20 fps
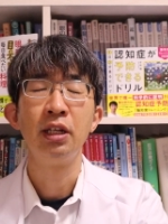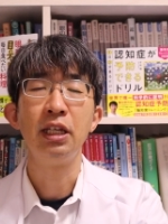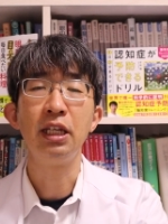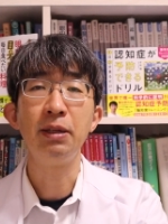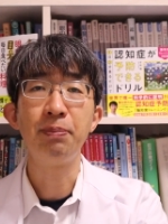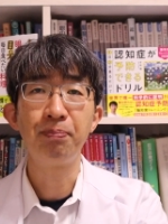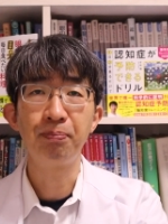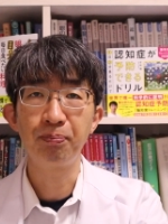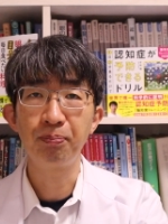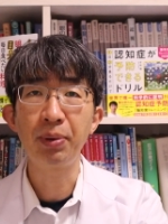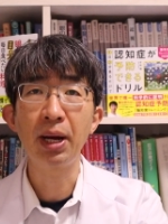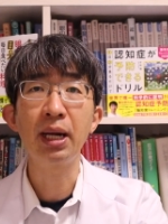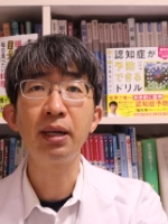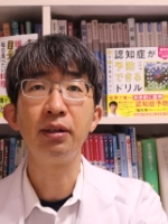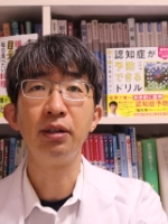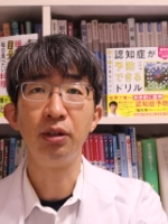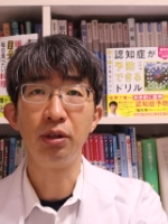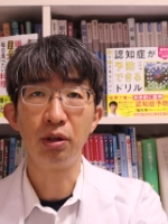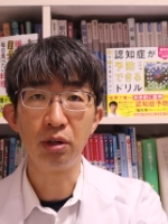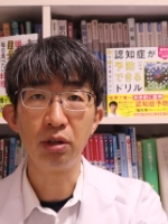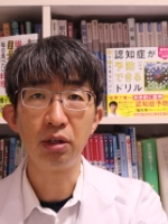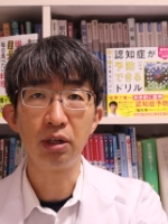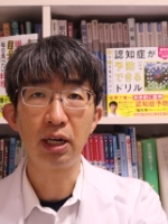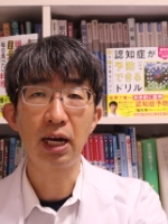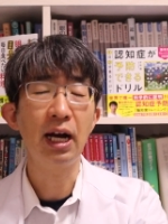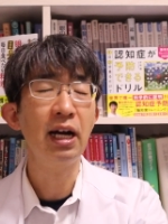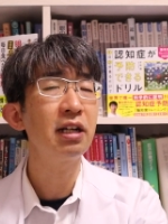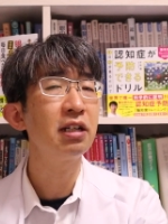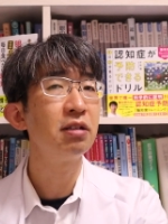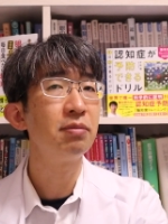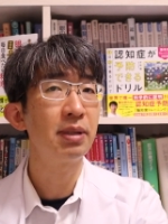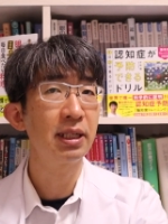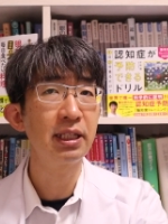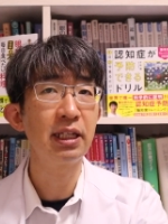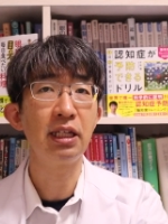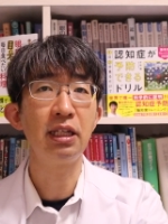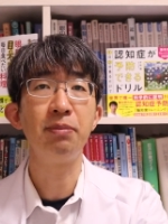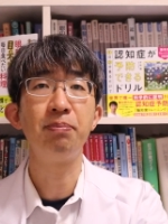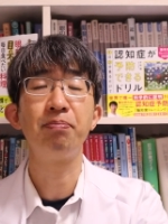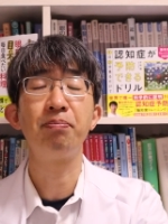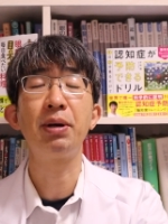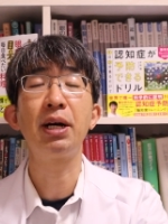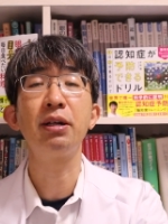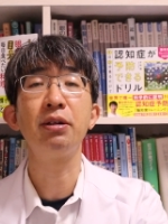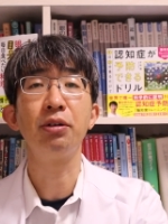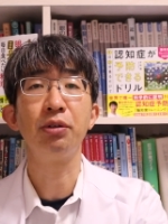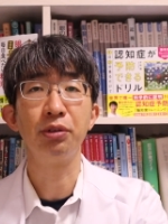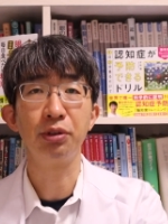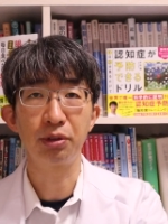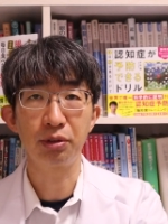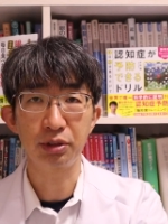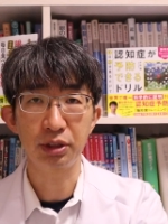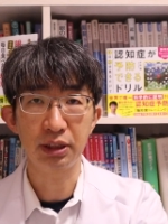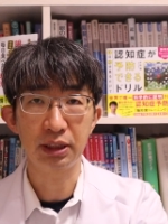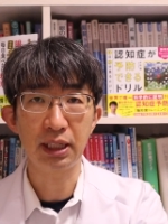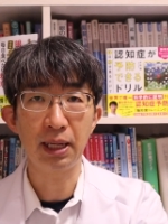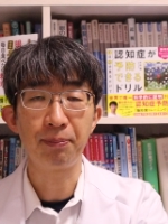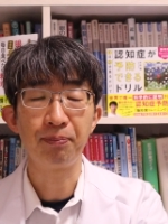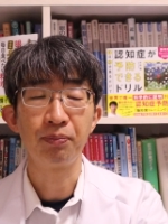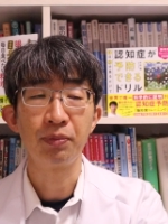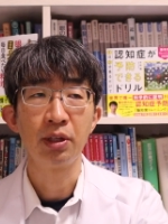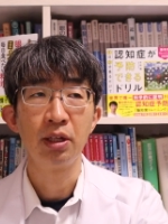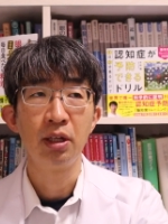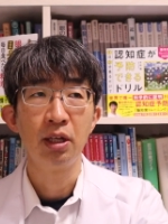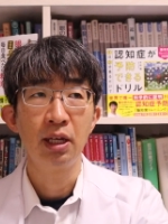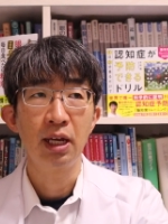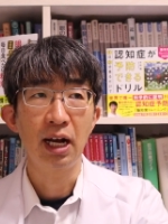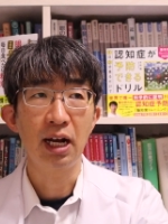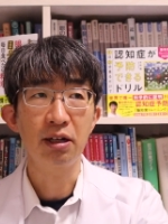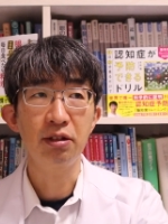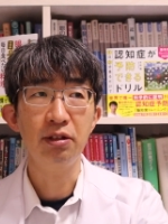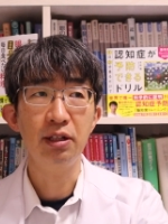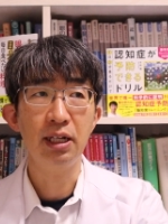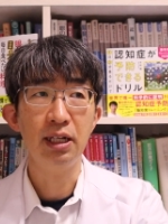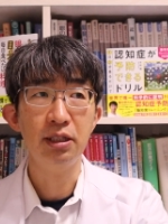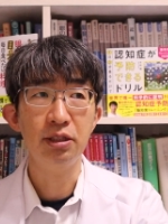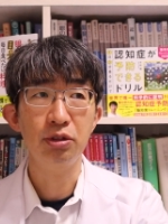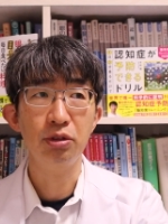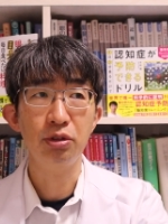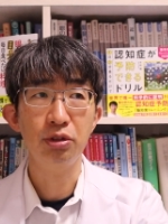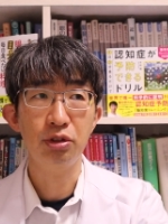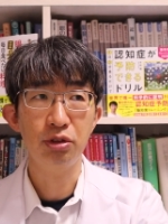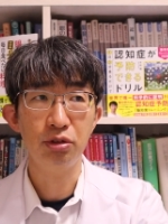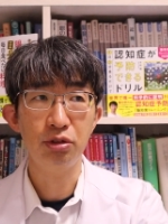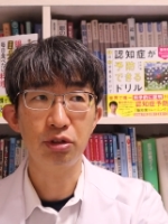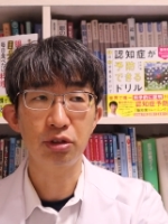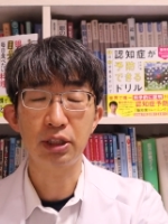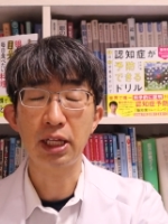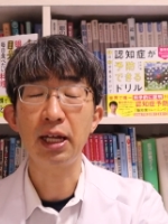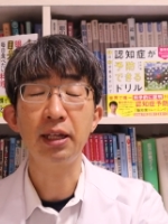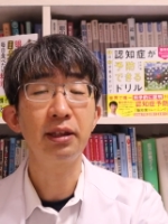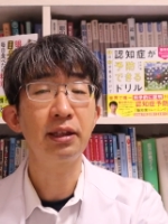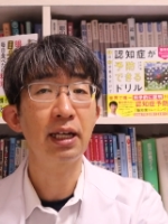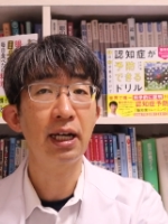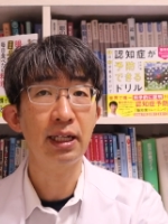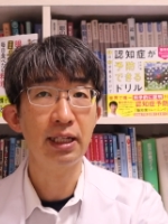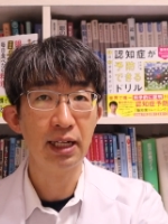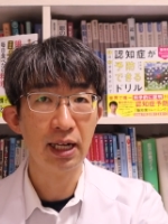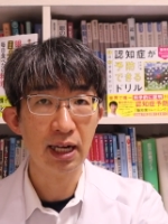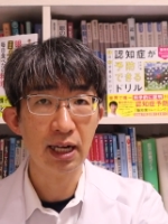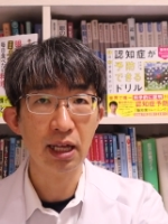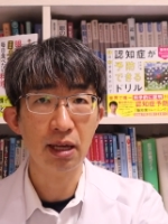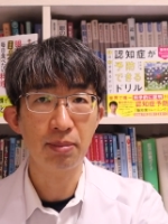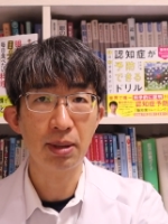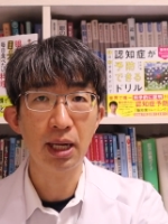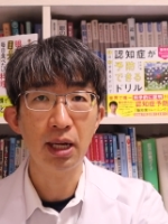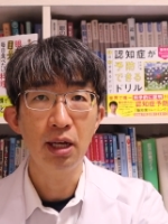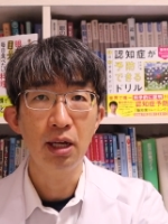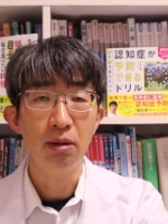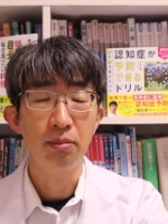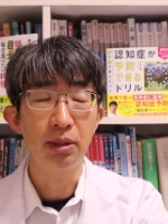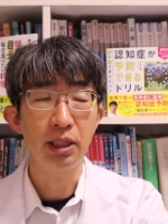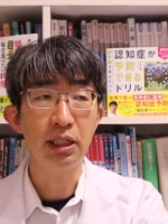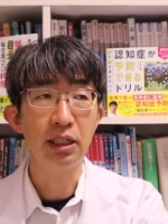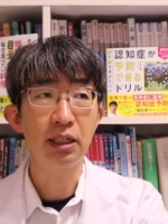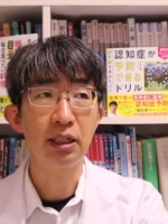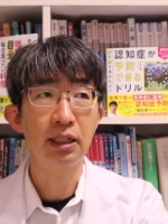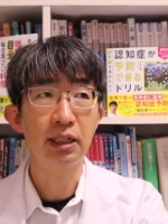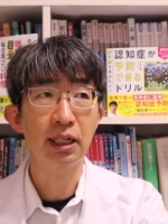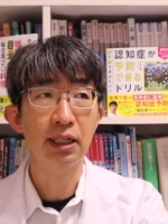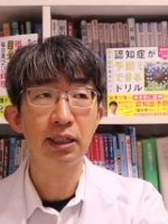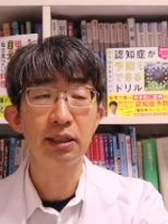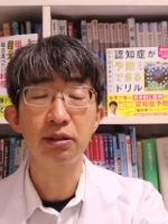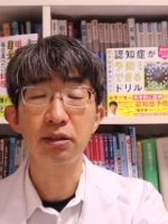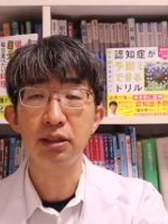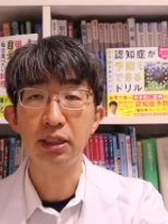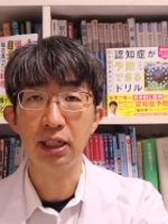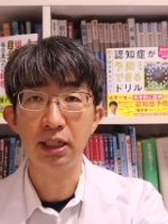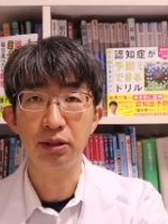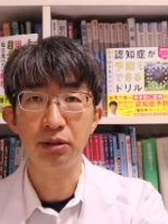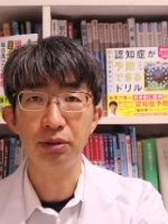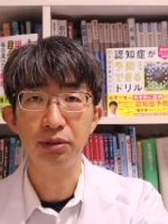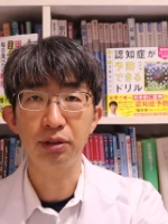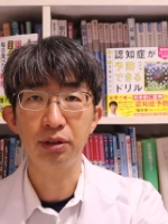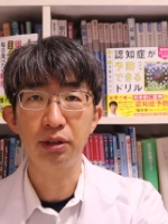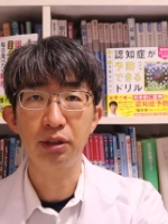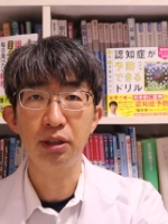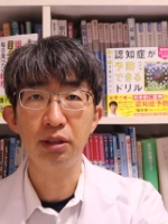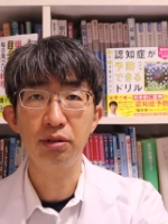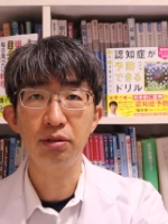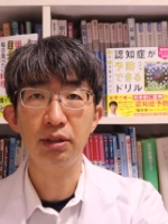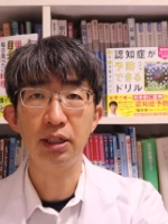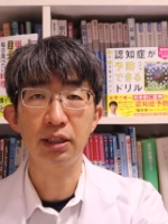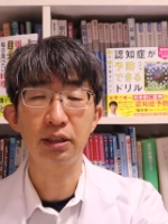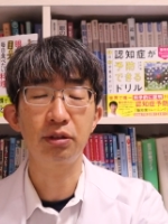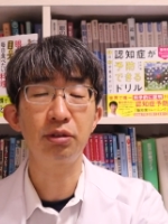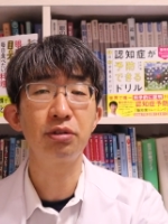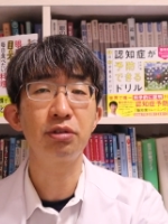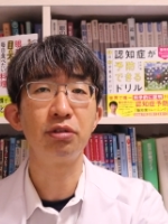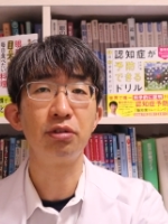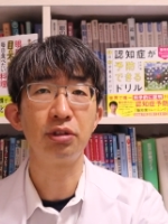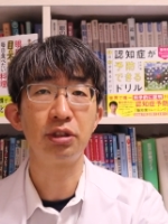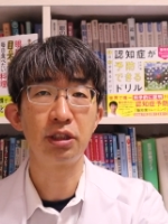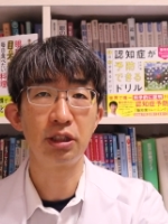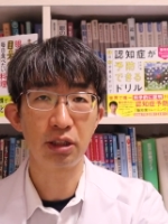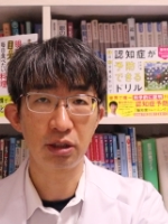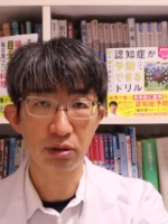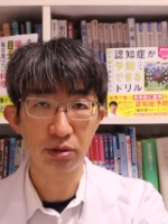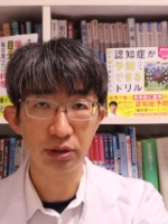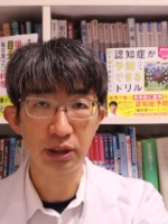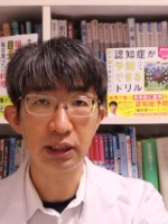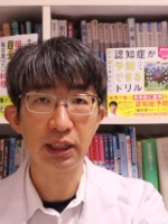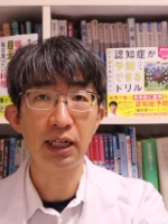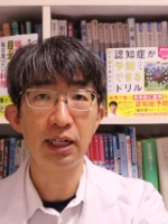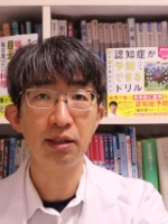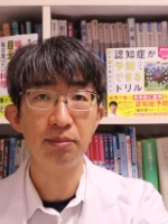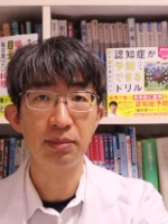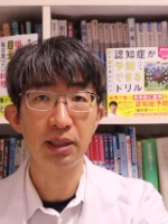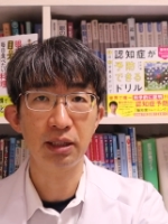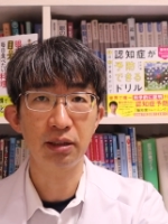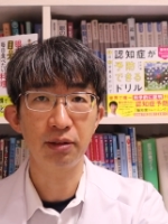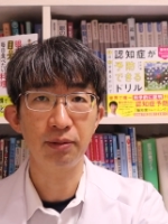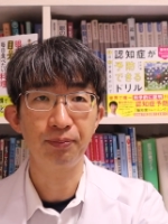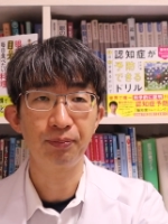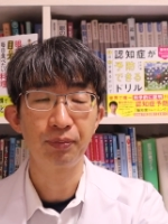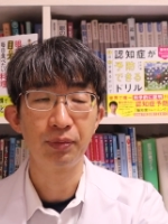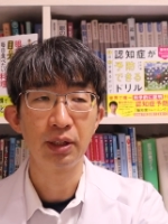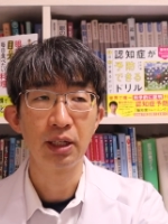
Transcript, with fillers: 一般論、あくまで一般論として、白内障手術単体であれば、まあ、1ヶ月程度っていうのが一つの指標になります。